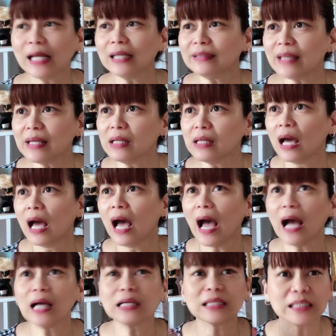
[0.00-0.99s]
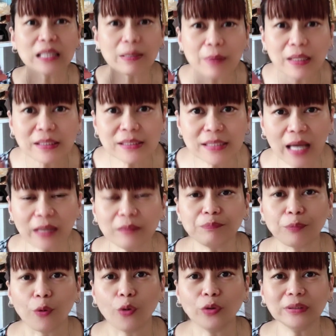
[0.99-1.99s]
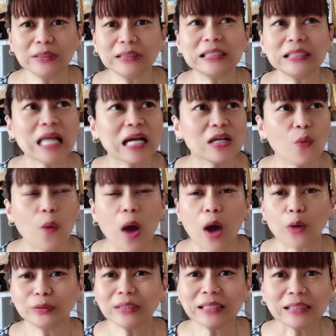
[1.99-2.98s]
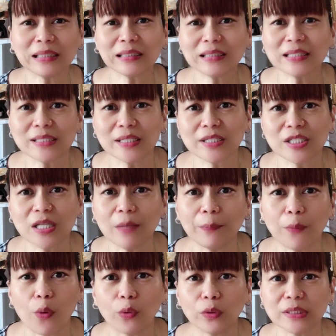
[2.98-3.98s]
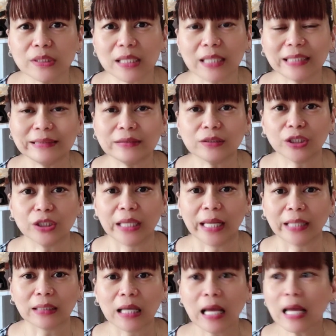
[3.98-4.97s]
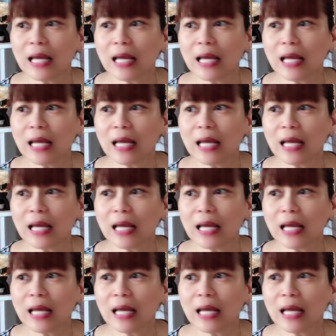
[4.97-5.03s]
Then ang kinabagsakan po, ginagawa ko, nagre-research na po ako sa internet.